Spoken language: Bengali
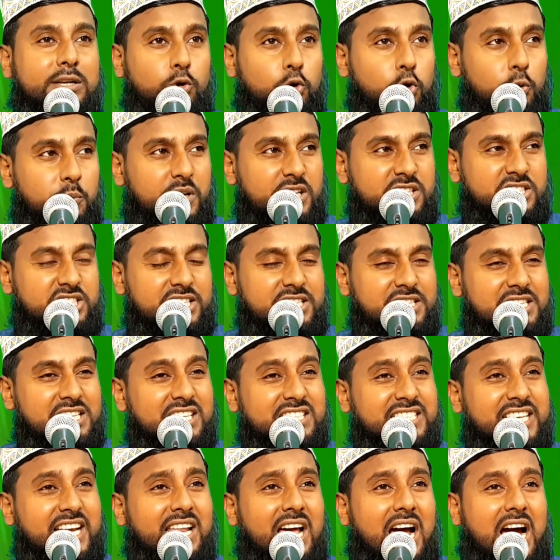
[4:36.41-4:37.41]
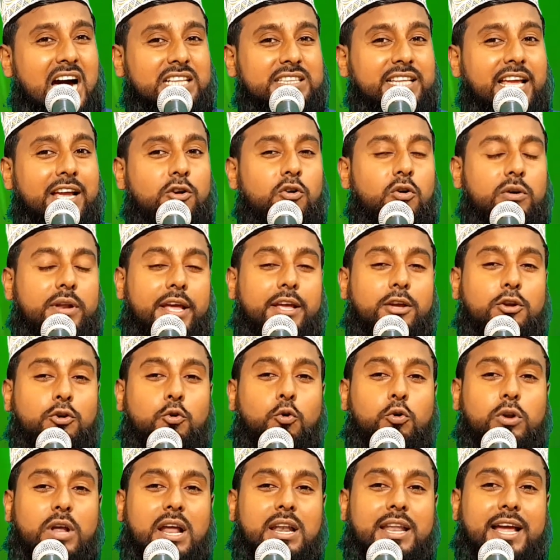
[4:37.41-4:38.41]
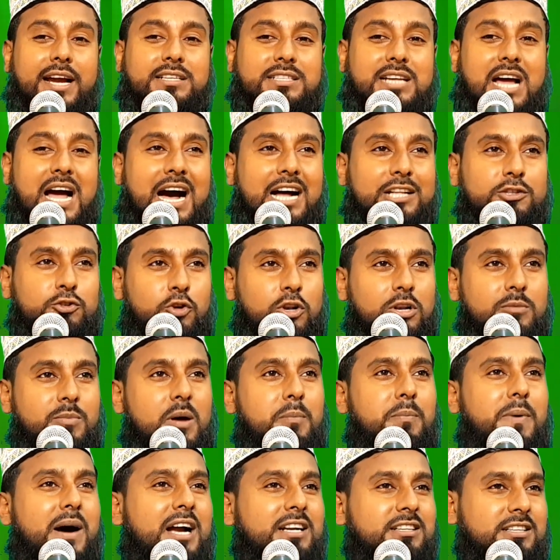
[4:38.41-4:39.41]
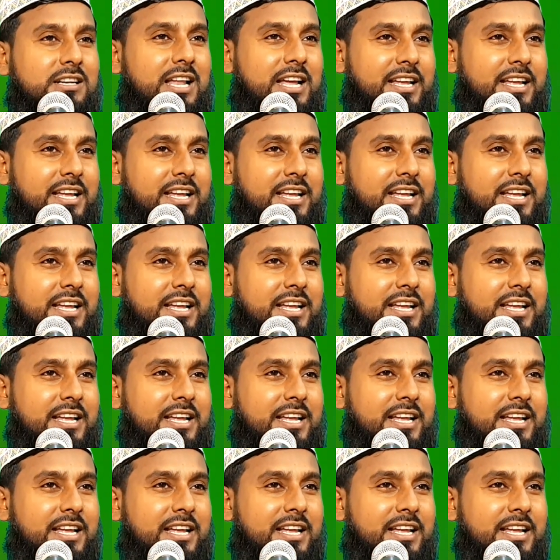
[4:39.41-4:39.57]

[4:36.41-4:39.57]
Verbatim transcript: নবীজি নিজের হাতে করে এই কোরাল একটা হাতল বা বাট